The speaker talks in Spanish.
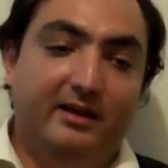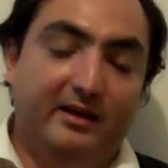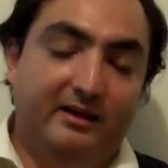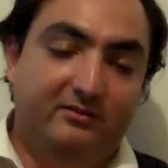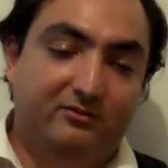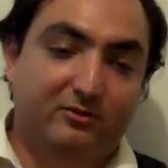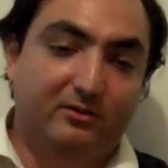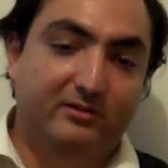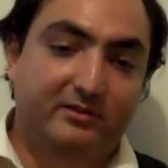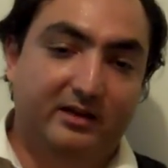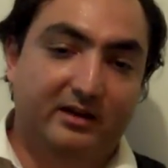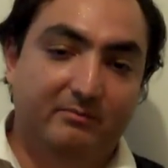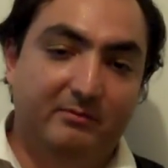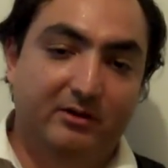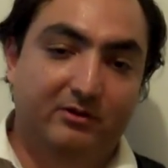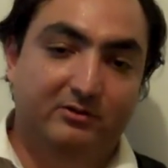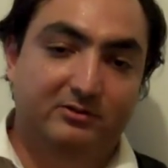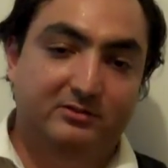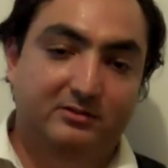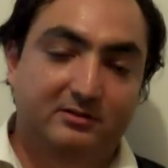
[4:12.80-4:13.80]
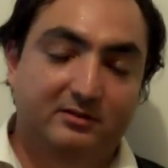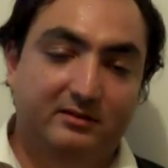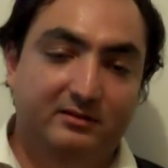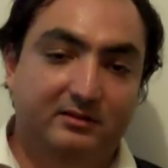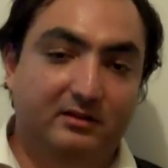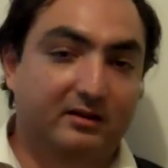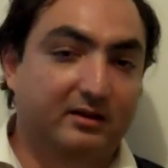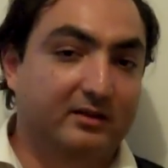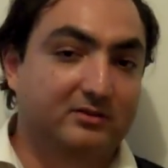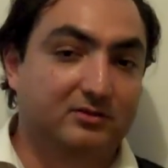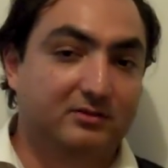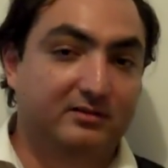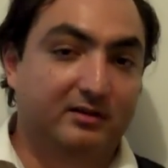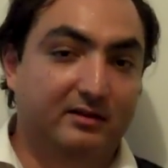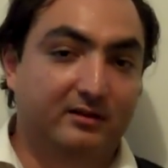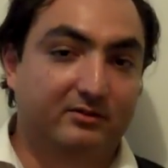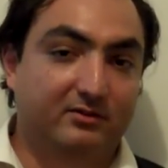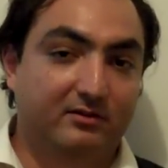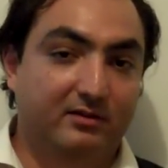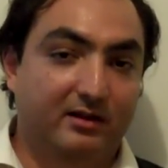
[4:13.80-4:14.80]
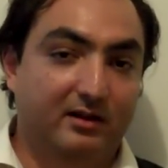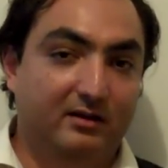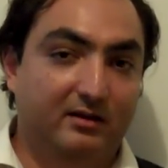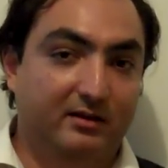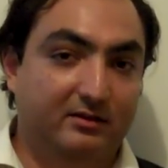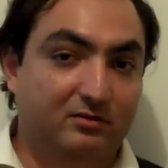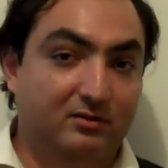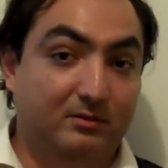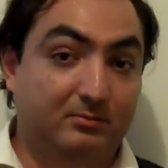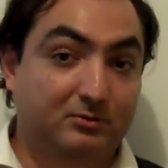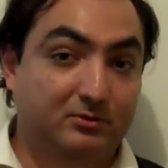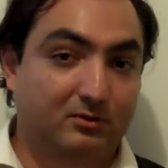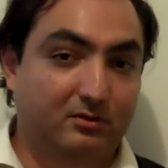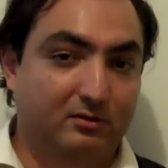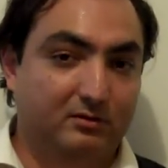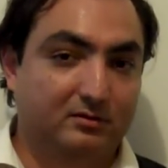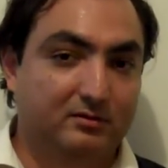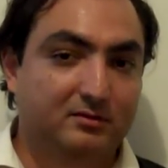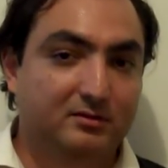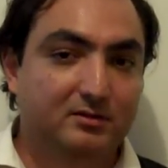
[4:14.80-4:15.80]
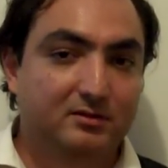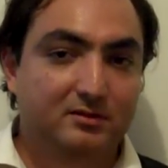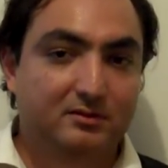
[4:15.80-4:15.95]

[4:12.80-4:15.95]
Esto en términos de derecho internacional es un absurdo,